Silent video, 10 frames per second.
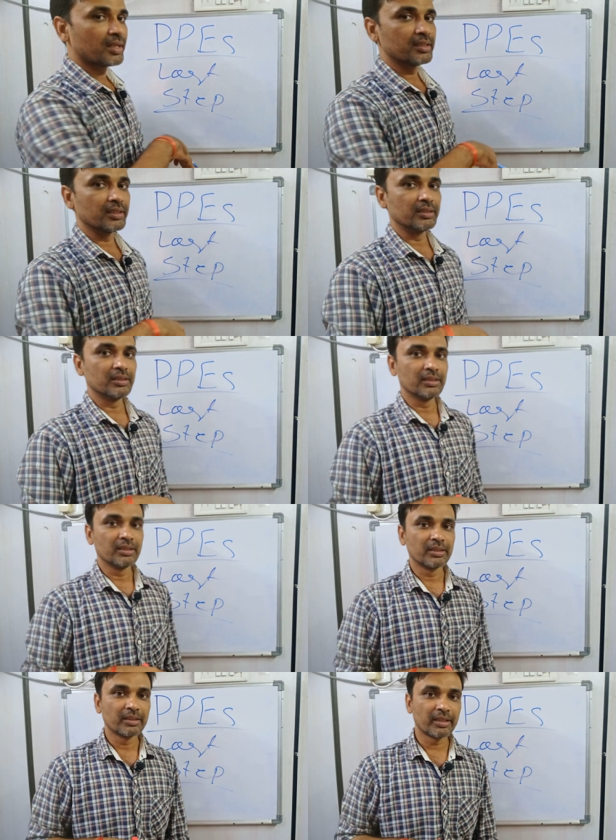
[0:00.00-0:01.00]
के लिए
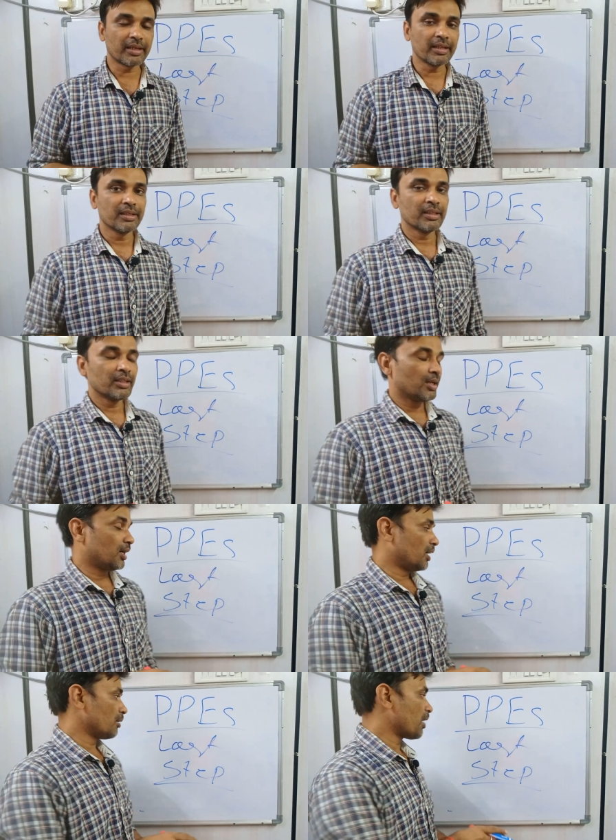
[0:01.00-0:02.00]
ठीक है
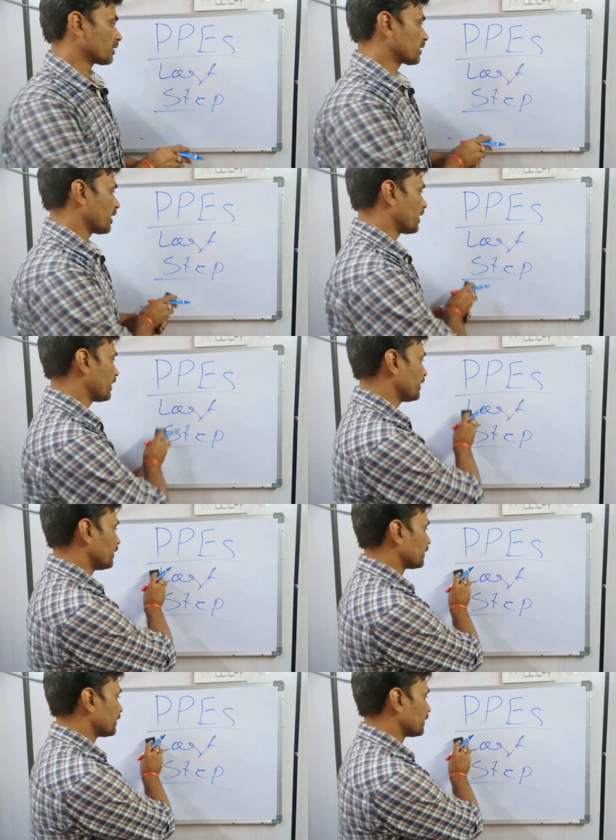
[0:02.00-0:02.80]
अब आता है